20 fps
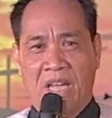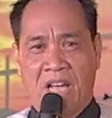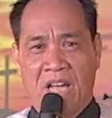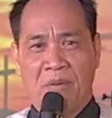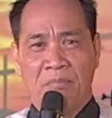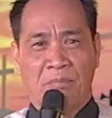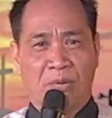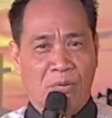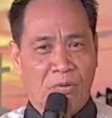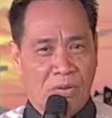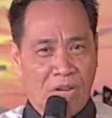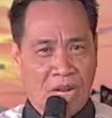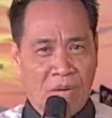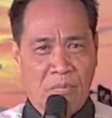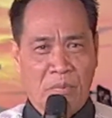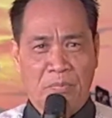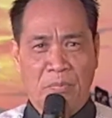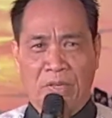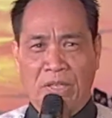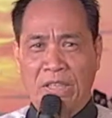Ang
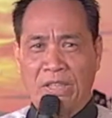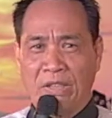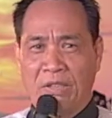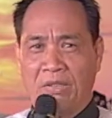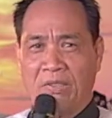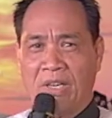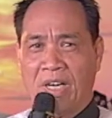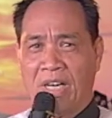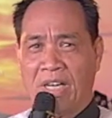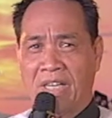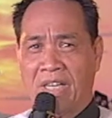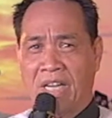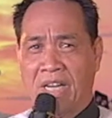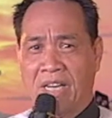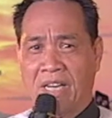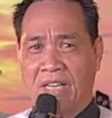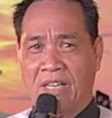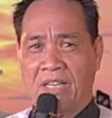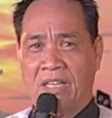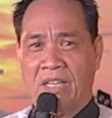programa pong ito ang
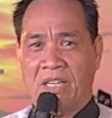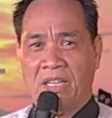uh,